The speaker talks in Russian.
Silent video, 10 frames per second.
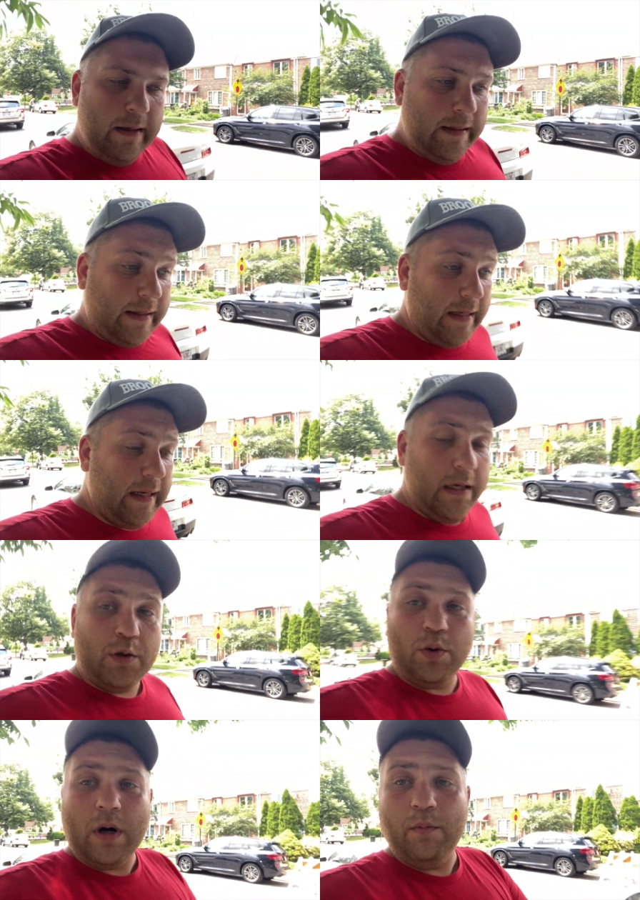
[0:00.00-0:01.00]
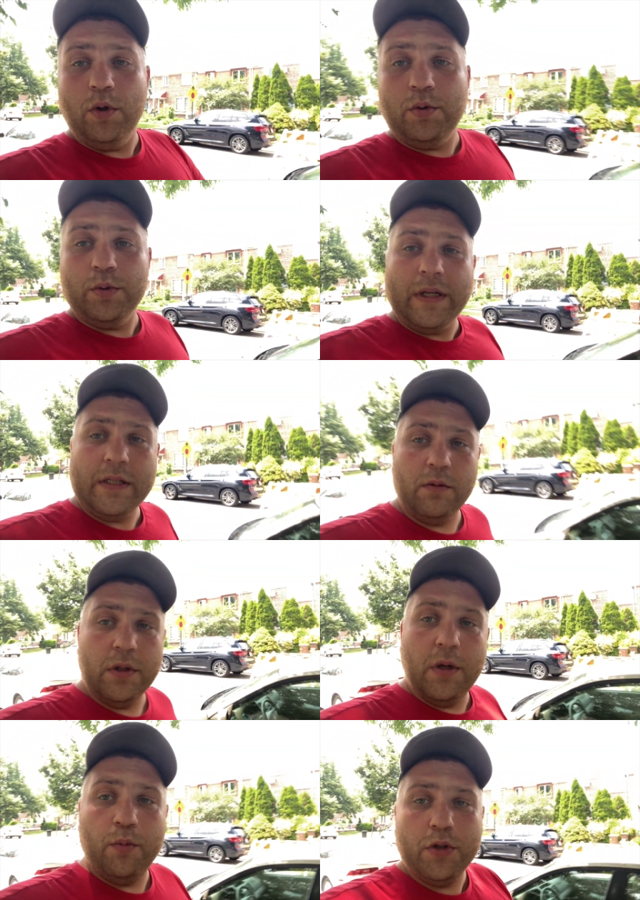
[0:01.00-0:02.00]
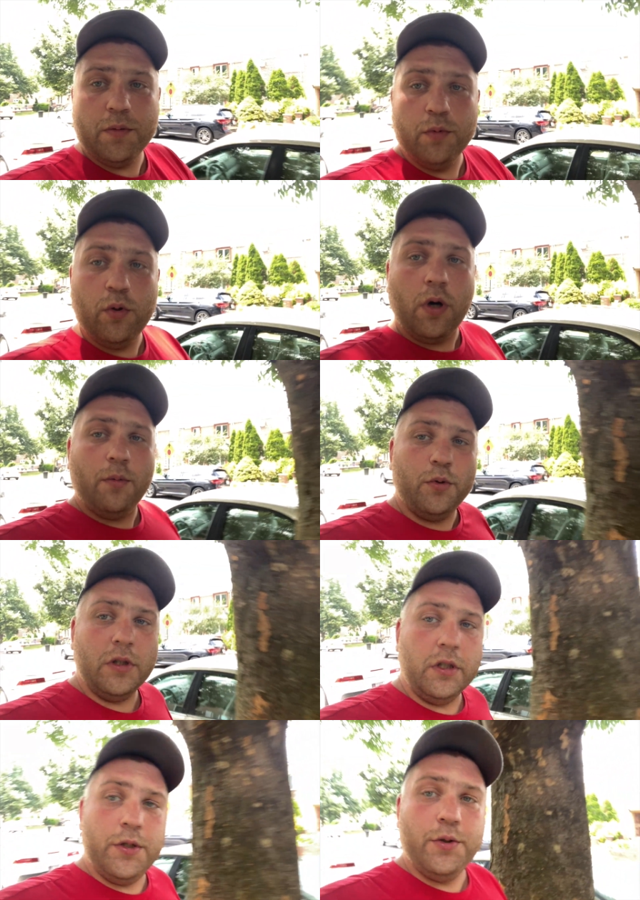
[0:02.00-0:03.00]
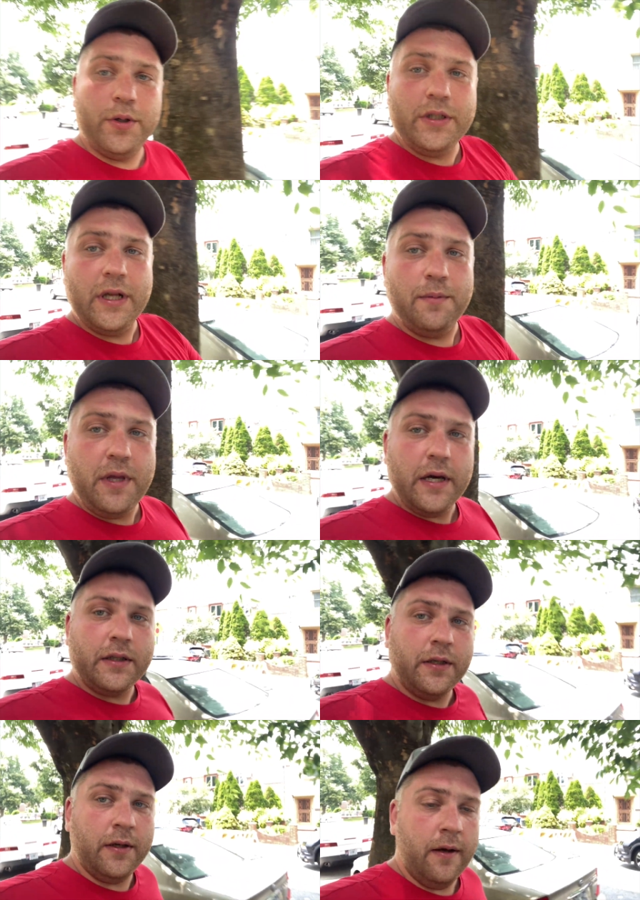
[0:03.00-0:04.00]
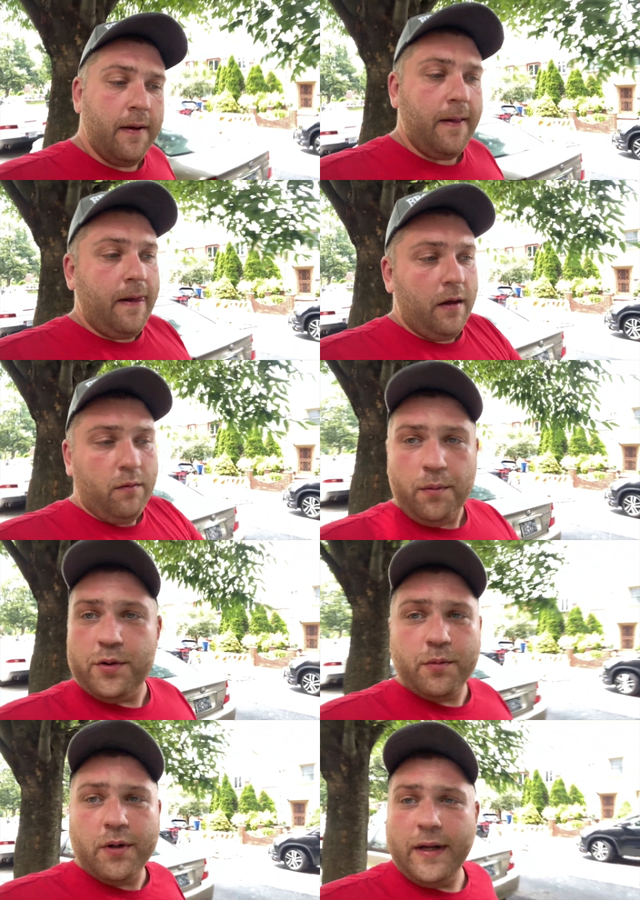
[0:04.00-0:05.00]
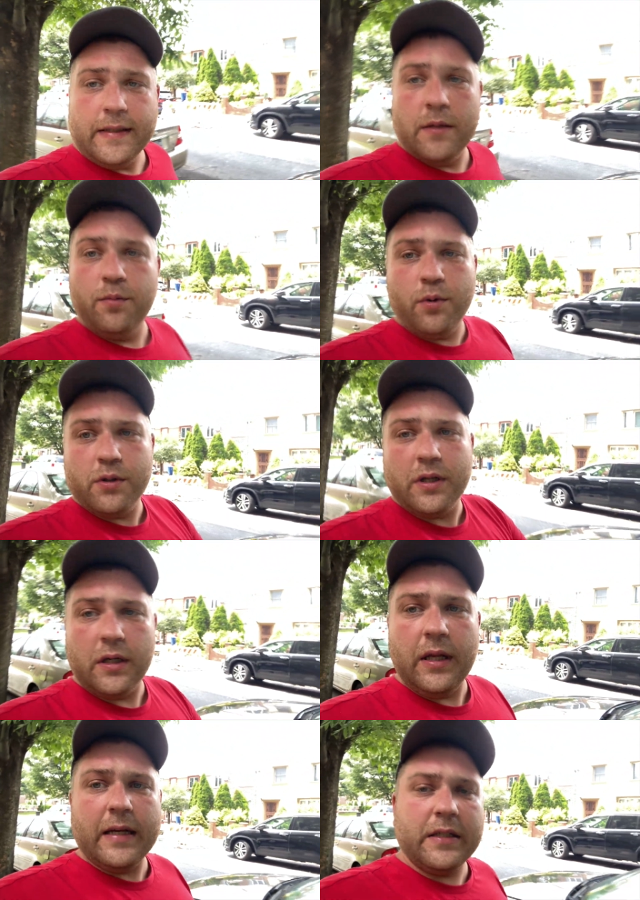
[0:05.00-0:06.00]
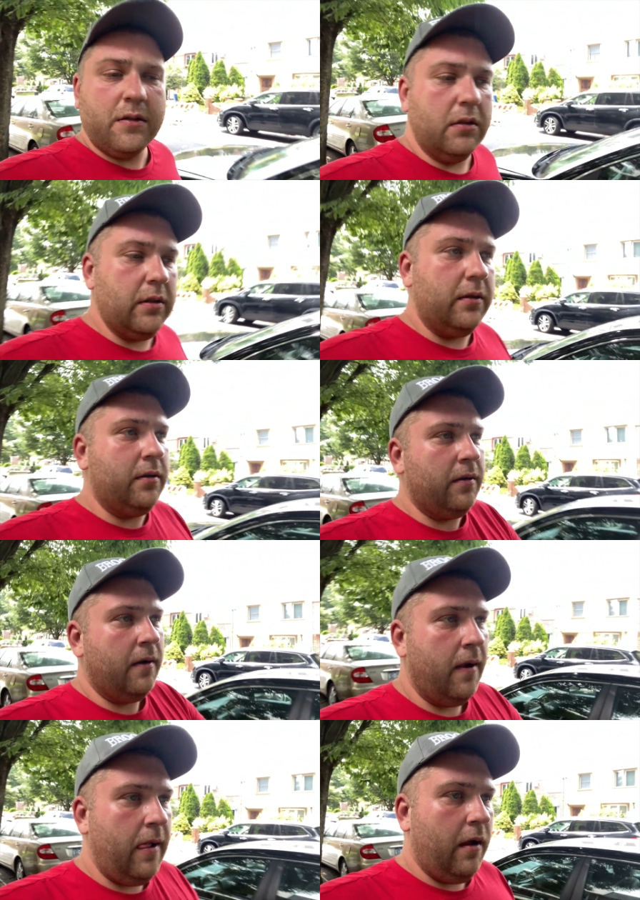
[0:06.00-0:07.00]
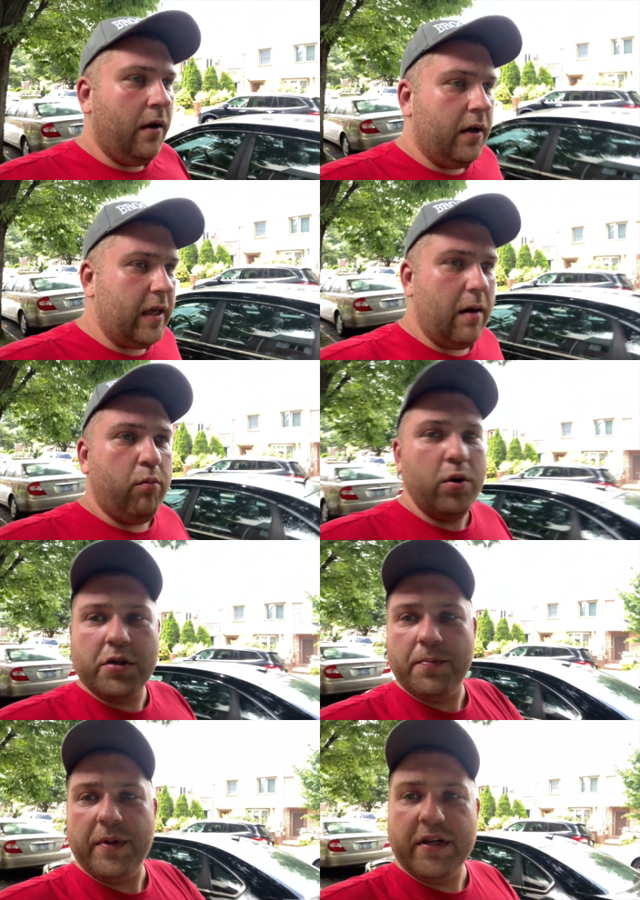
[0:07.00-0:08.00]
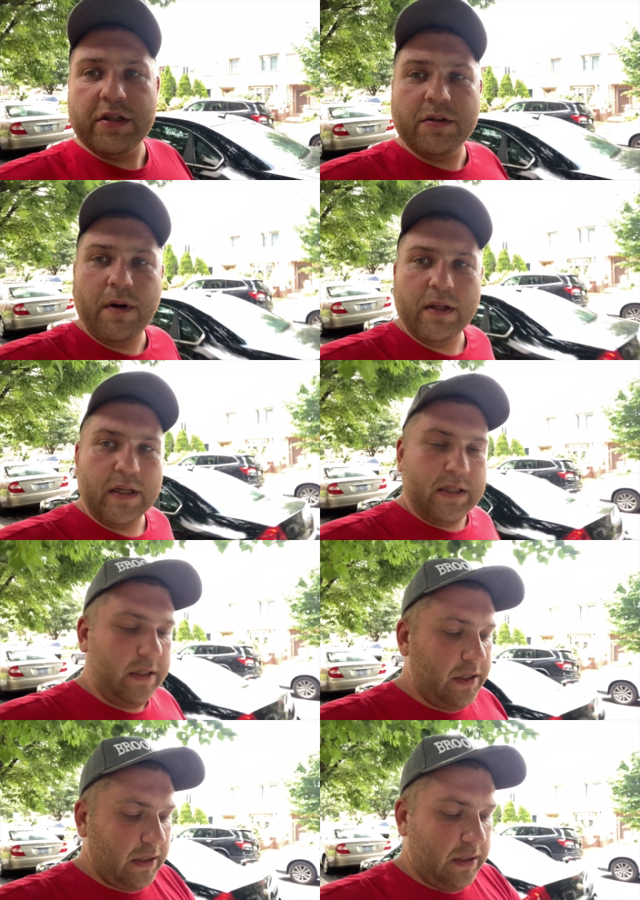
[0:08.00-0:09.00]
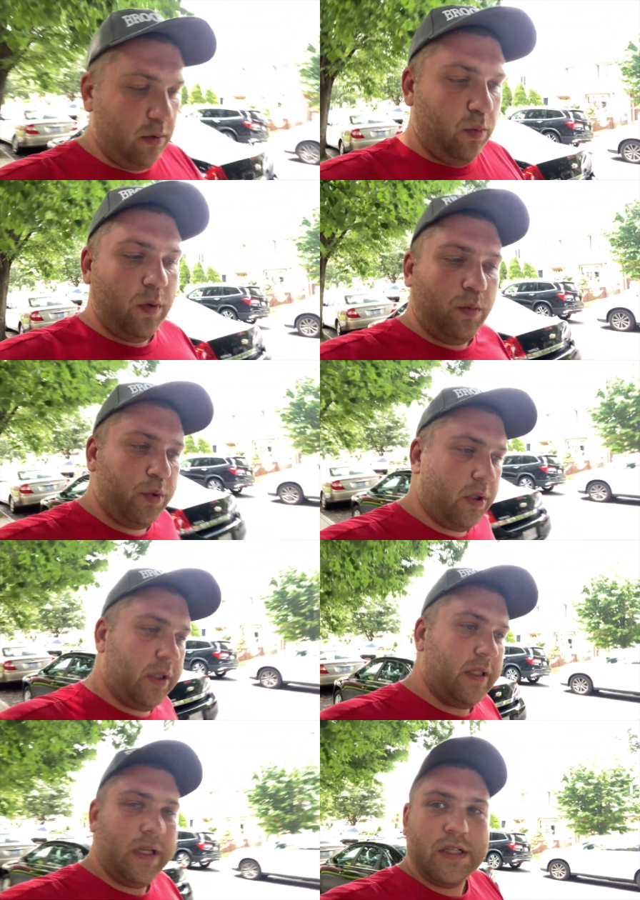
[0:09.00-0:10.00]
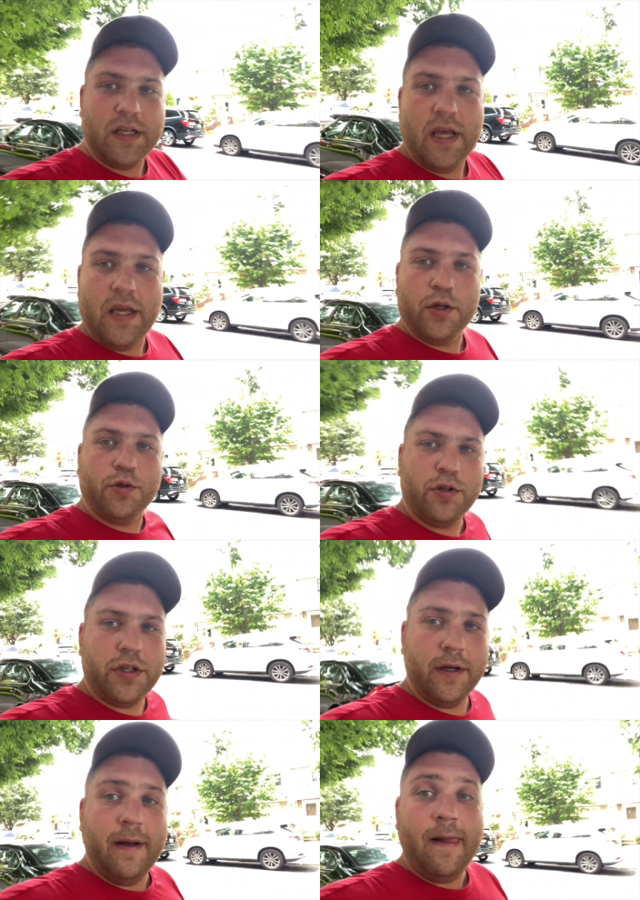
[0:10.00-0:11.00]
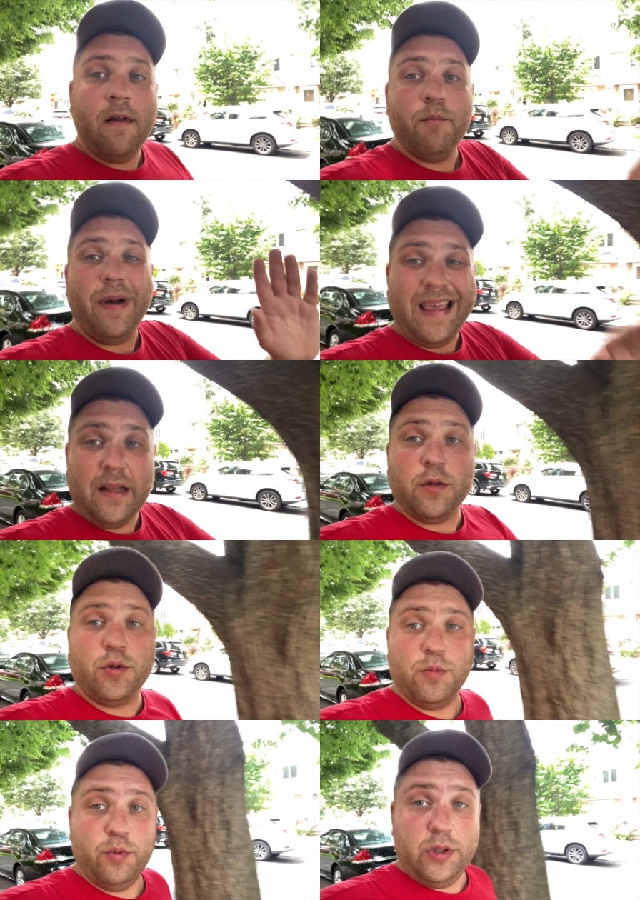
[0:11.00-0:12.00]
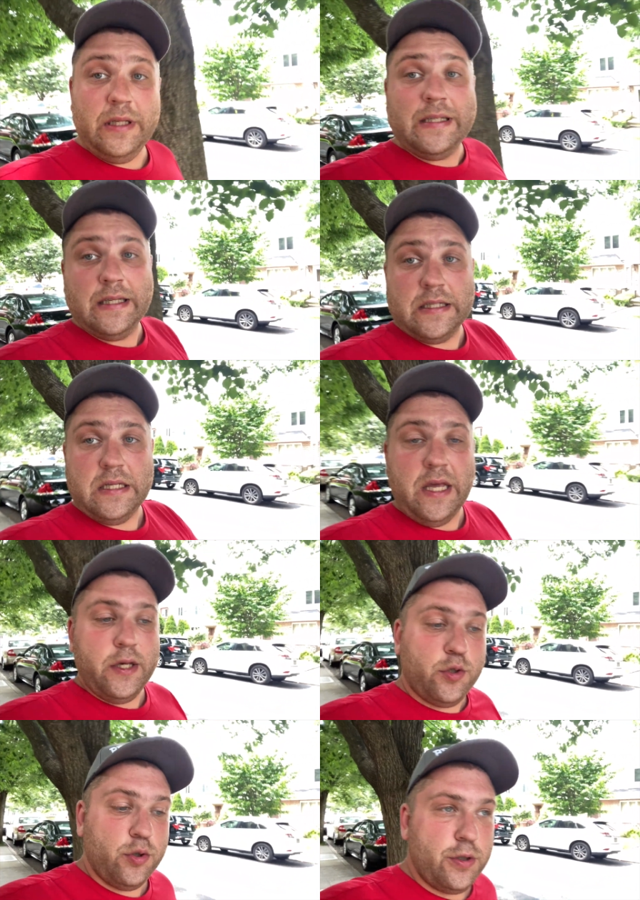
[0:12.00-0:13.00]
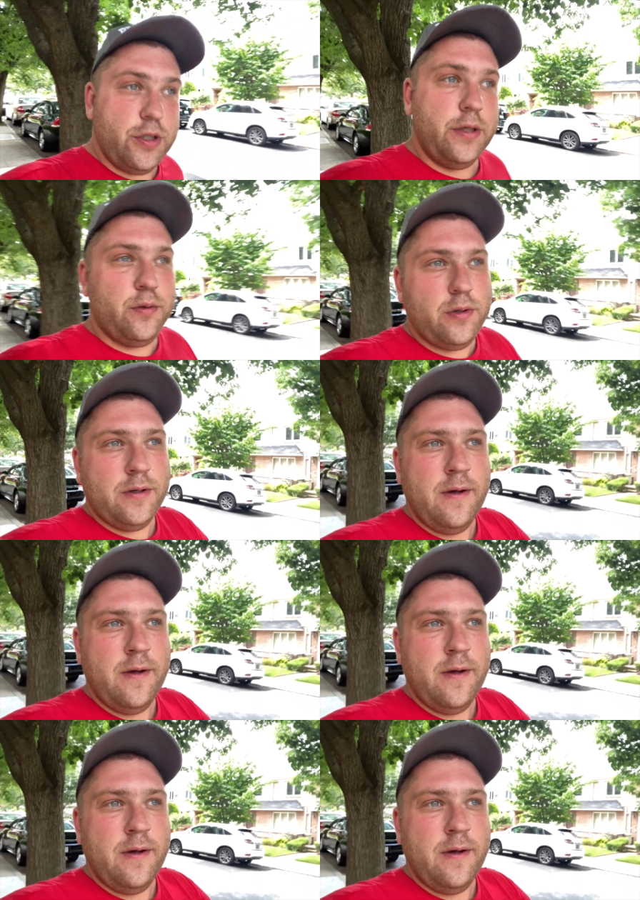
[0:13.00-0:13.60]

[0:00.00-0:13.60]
Сказали, что работы у нас сегодня будет много, будет еще один объект. В общем, класс, просто класс. Э, я больше переживал, если честно. Думал, будет и сложнее, и жестче. Понятно, что будет и сложнее, и жестче, но